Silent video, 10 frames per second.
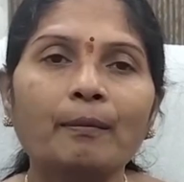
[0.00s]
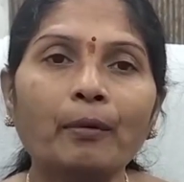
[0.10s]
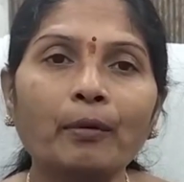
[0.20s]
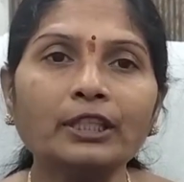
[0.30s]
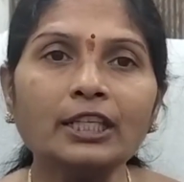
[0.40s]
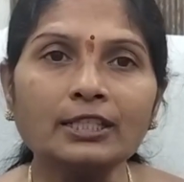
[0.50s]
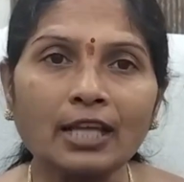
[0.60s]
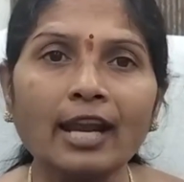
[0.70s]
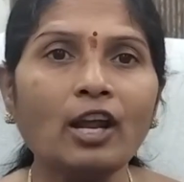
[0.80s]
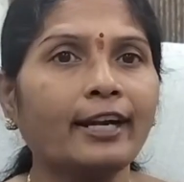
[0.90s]
పూర్తి
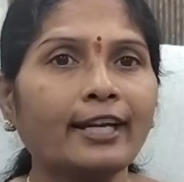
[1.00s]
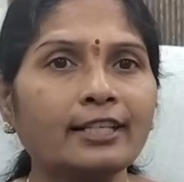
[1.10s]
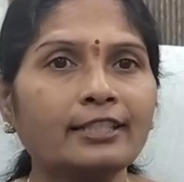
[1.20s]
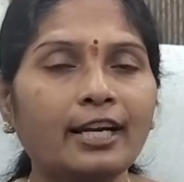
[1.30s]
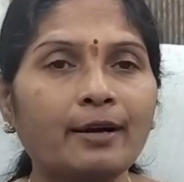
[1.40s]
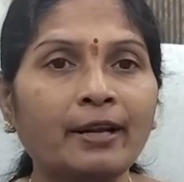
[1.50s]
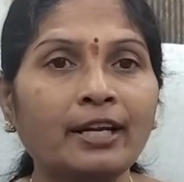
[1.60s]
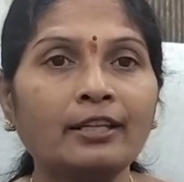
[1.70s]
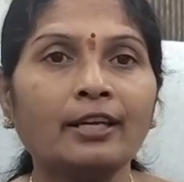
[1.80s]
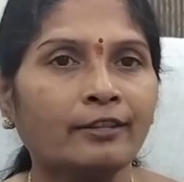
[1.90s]
స్థాయిలో అటాక్ చేయడం
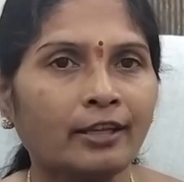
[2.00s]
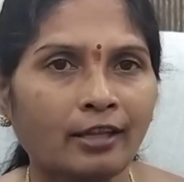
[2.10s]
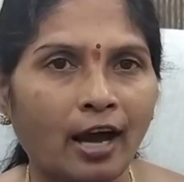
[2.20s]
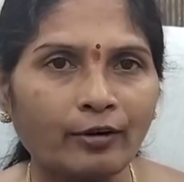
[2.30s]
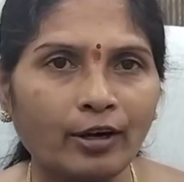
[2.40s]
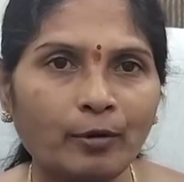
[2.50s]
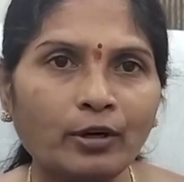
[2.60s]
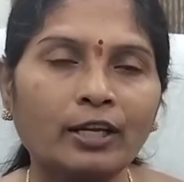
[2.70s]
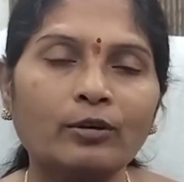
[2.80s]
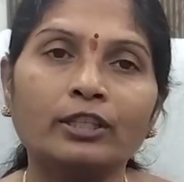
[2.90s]
అనేది ఎంత దారుణమో
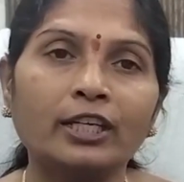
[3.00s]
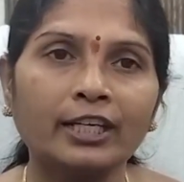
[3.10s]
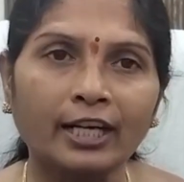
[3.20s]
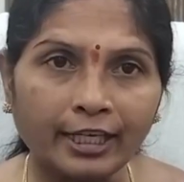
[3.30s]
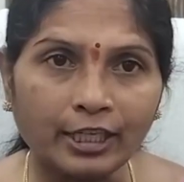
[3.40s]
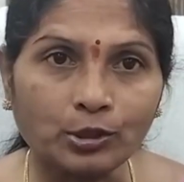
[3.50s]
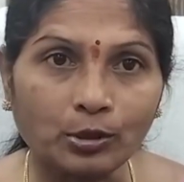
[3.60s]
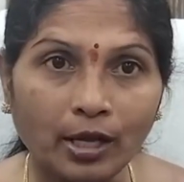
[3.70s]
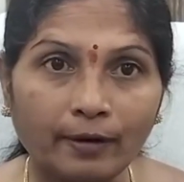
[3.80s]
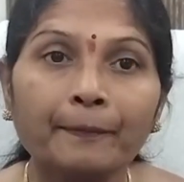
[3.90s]
నేను దీన్ని
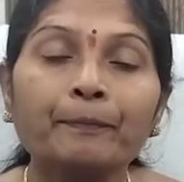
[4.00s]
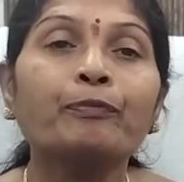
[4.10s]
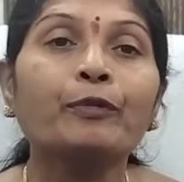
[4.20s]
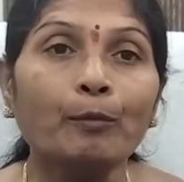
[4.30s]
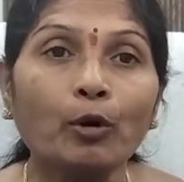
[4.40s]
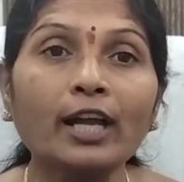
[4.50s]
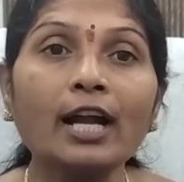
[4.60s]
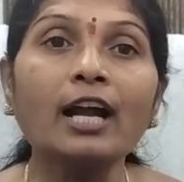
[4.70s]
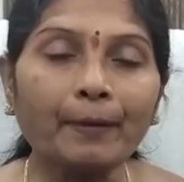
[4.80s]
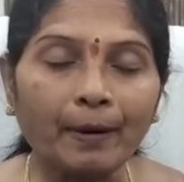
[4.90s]
ఖండిస్తున్నాను
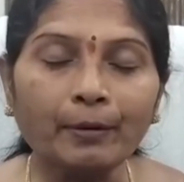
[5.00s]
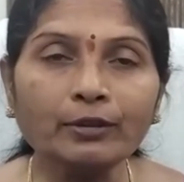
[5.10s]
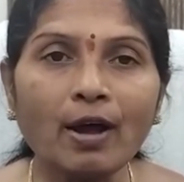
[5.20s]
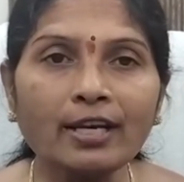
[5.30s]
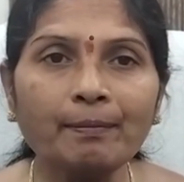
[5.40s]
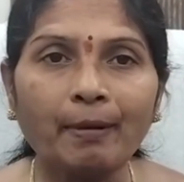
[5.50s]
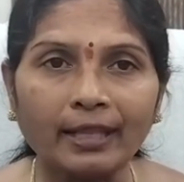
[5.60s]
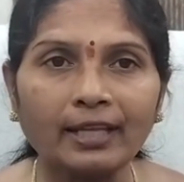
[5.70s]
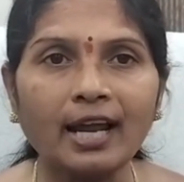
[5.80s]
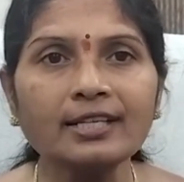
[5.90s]
ముఖ్యంగా ప్రభుత్వాన్ని
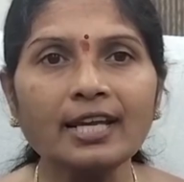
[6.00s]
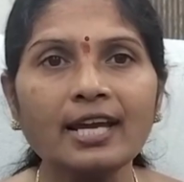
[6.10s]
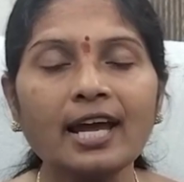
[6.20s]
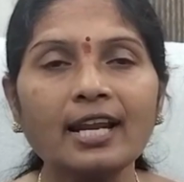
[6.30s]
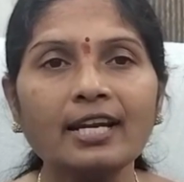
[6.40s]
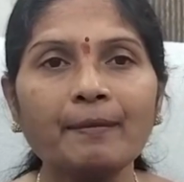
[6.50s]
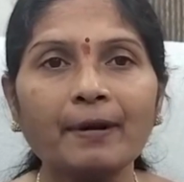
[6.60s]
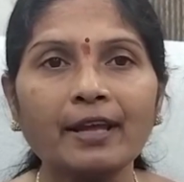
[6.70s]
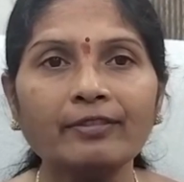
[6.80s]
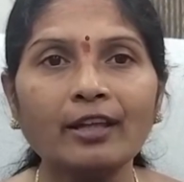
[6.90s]
బదలాం చేయాలనే
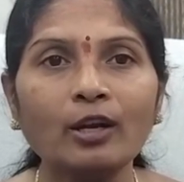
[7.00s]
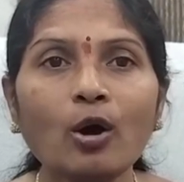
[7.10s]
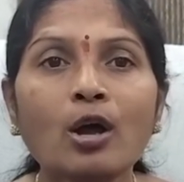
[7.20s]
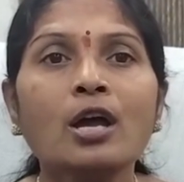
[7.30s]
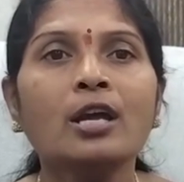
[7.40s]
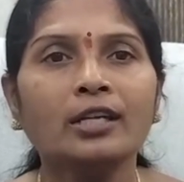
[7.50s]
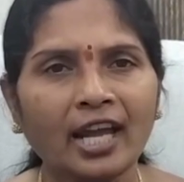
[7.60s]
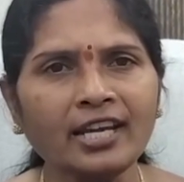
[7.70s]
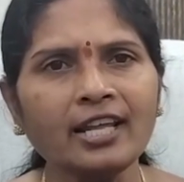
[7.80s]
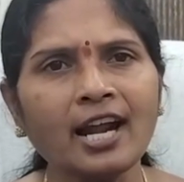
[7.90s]
ప్రయత్నంలో
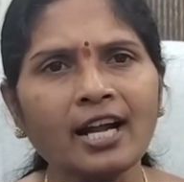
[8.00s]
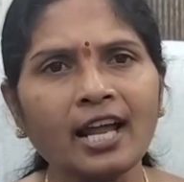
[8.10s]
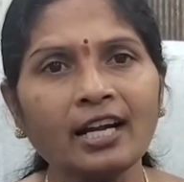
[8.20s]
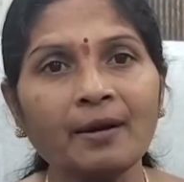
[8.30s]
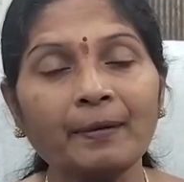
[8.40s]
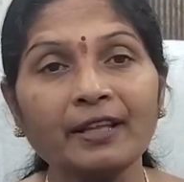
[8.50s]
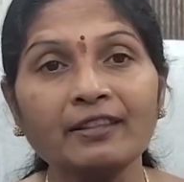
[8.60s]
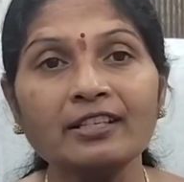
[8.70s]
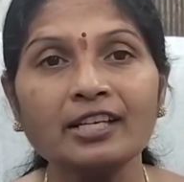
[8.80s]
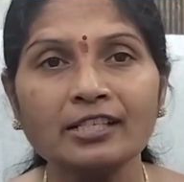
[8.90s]
ఎన్ని రకాలుగా
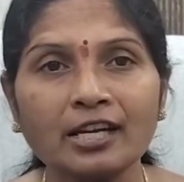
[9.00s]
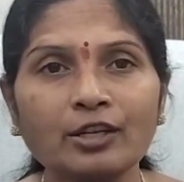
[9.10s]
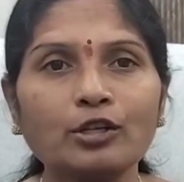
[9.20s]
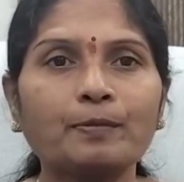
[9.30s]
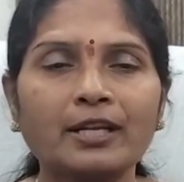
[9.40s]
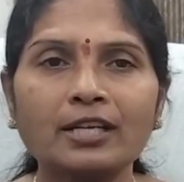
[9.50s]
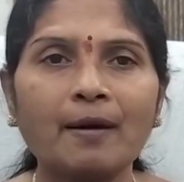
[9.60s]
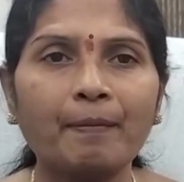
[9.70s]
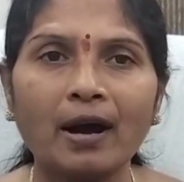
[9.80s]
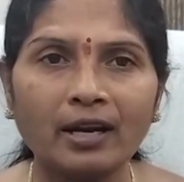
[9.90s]
ప్రయత్నం చేసినా ఈరోజు
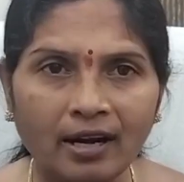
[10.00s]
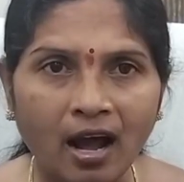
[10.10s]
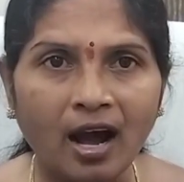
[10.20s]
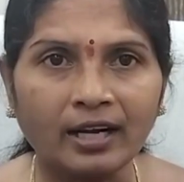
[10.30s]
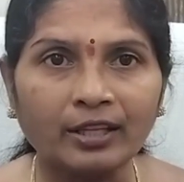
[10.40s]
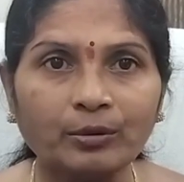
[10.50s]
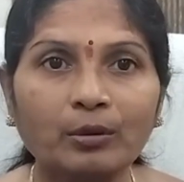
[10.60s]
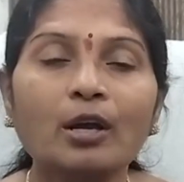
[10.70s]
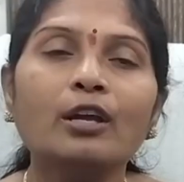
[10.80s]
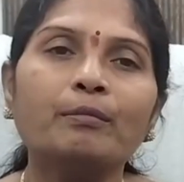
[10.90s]
ప్రజాపాలన ఆగదు
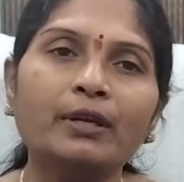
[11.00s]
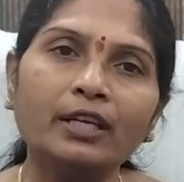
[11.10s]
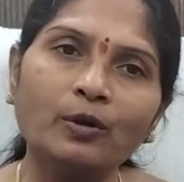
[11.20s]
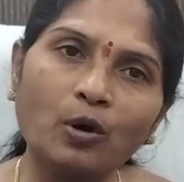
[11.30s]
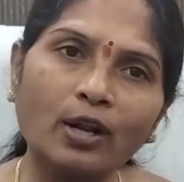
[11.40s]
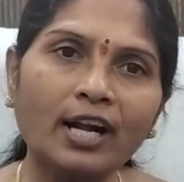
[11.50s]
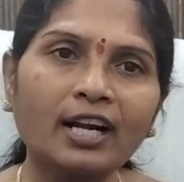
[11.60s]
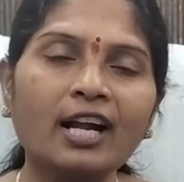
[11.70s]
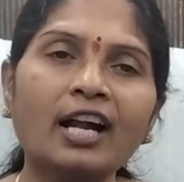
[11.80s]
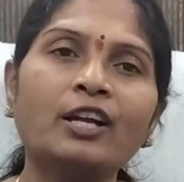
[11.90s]
మీరు ఇంకో
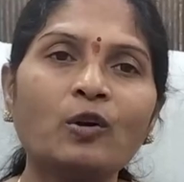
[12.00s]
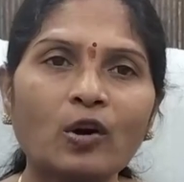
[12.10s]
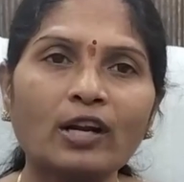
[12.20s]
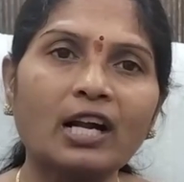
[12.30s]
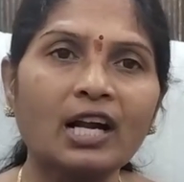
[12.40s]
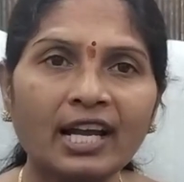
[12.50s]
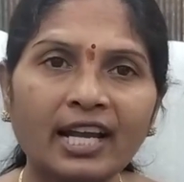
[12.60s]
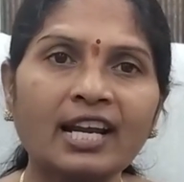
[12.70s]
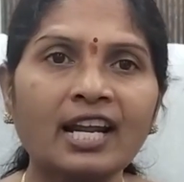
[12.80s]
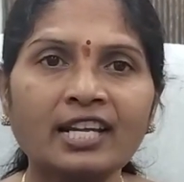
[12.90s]
రకంగా ఇంకో రకంగా
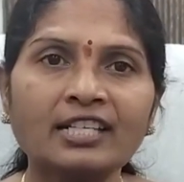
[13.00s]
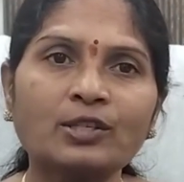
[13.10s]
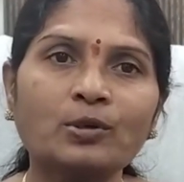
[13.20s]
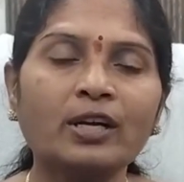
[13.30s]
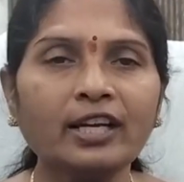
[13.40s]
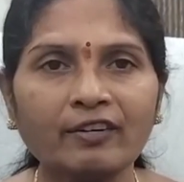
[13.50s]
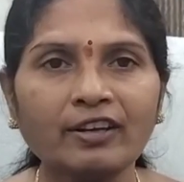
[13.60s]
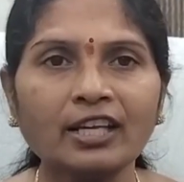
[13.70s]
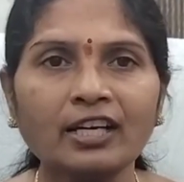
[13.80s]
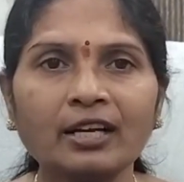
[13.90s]
ఎన్నన్నా చేసుకోండి
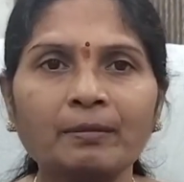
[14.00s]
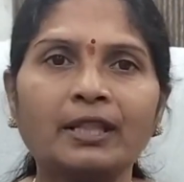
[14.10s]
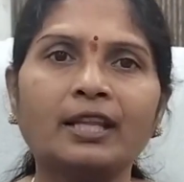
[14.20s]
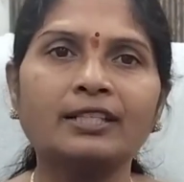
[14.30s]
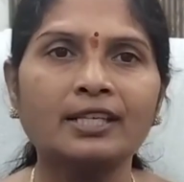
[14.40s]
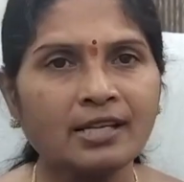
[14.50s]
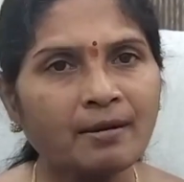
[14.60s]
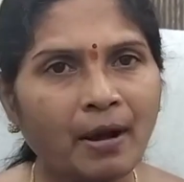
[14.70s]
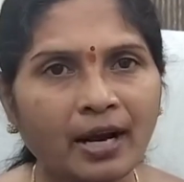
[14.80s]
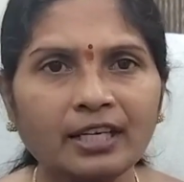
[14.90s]
రేవంత్ అన్నను బదలాం
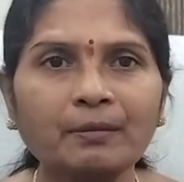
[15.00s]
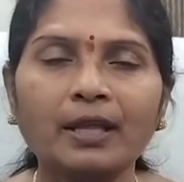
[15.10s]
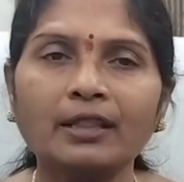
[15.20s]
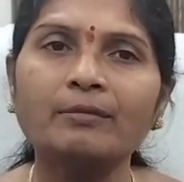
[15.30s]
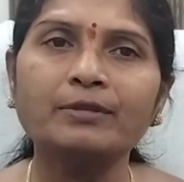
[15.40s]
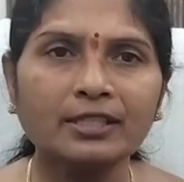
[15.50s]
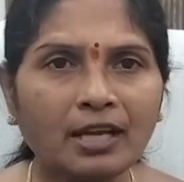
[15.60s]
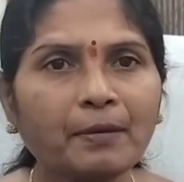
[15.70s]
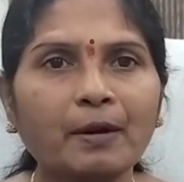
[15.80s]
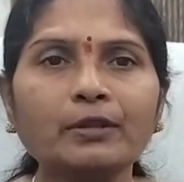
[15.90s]
చేద్దాం పార్టీని బదలాం
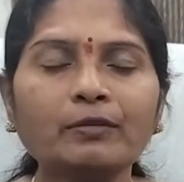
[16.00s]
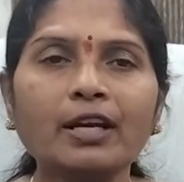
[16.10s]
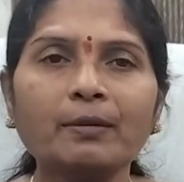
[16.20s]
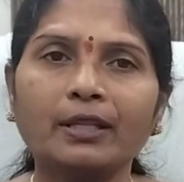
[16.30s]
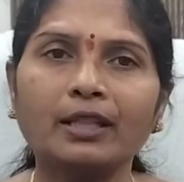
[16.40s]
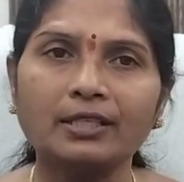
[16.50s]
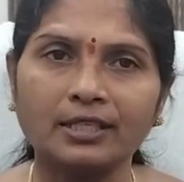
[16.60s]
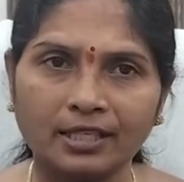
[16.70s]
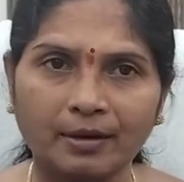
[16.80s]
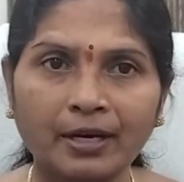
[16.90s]
చేద్దాం ప్రభుత్వాన్ని బదలాం
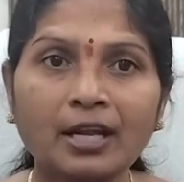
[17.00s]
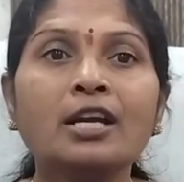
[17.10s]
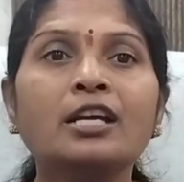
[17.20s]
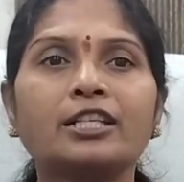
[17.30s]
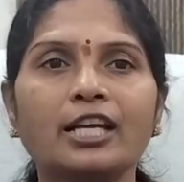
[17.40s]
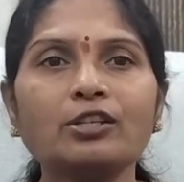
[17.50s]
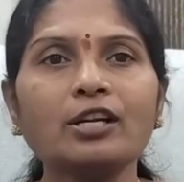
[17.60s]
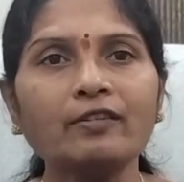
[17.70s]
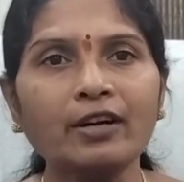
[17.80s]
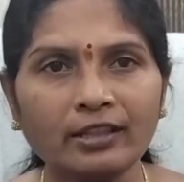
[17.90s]
చేద్దాం
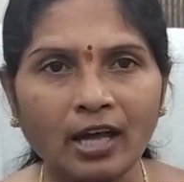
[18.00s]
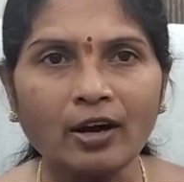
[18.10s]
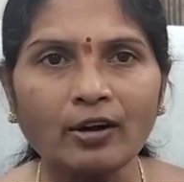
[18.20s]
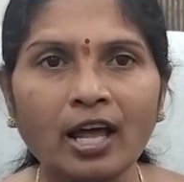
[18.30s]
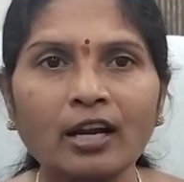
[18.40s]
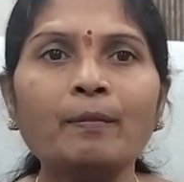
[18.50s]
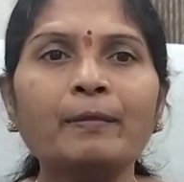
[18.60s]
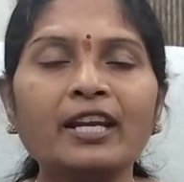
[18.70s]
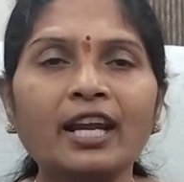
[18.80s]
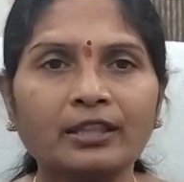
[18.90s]
చేస్తున్నటువంటి దారుణాల్లో
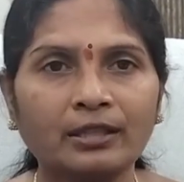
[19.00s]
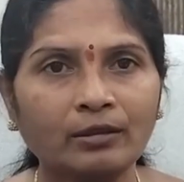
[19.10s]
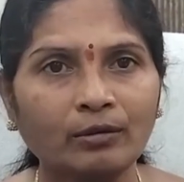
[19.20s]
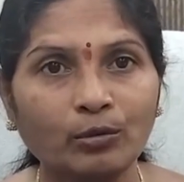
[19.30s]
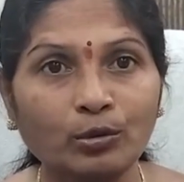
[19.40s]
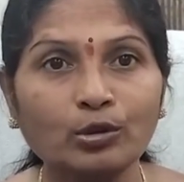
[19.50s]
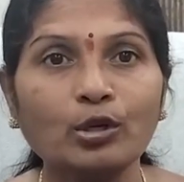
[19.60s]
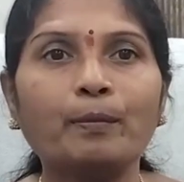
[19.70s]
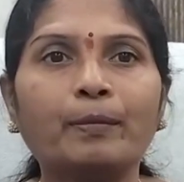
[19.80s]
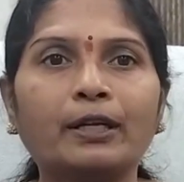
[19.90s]
మీరే ఊసులో